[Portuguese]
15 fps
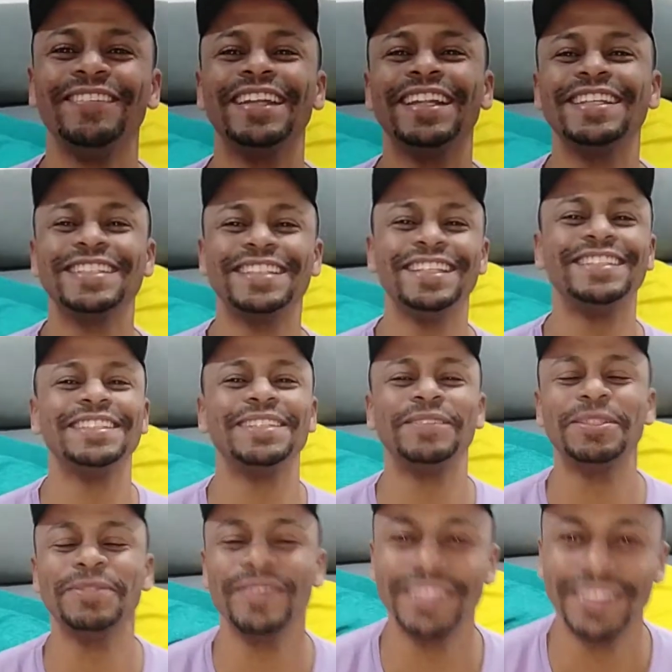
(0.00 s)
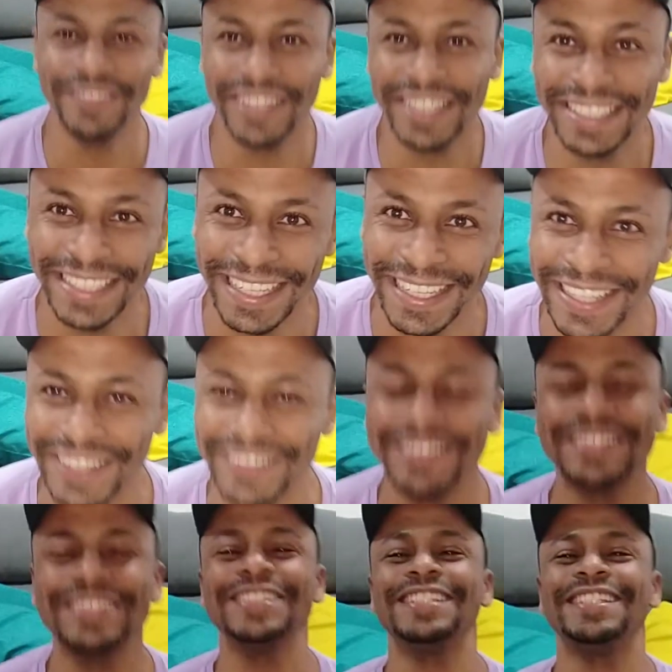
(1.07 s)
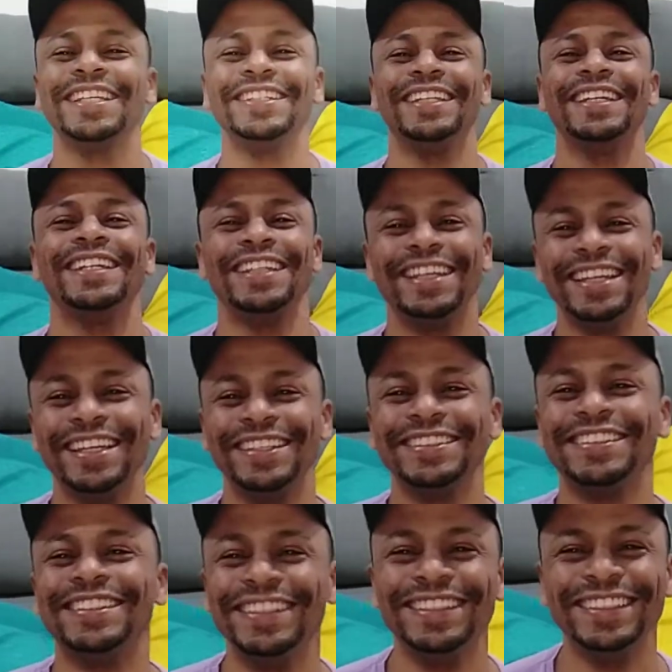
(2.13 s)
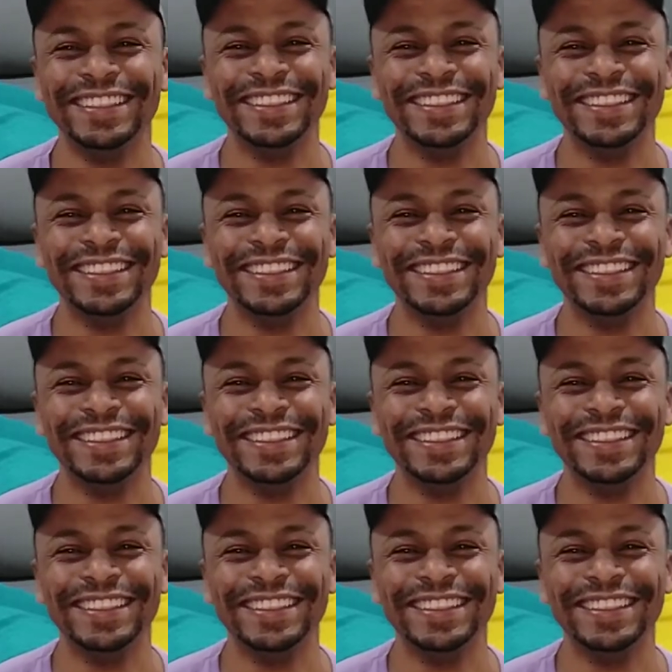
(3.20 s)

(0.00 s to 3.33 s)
Fala, gente, seja muito bem-vindo ao meu canal. Eu sou Diego Negreiros.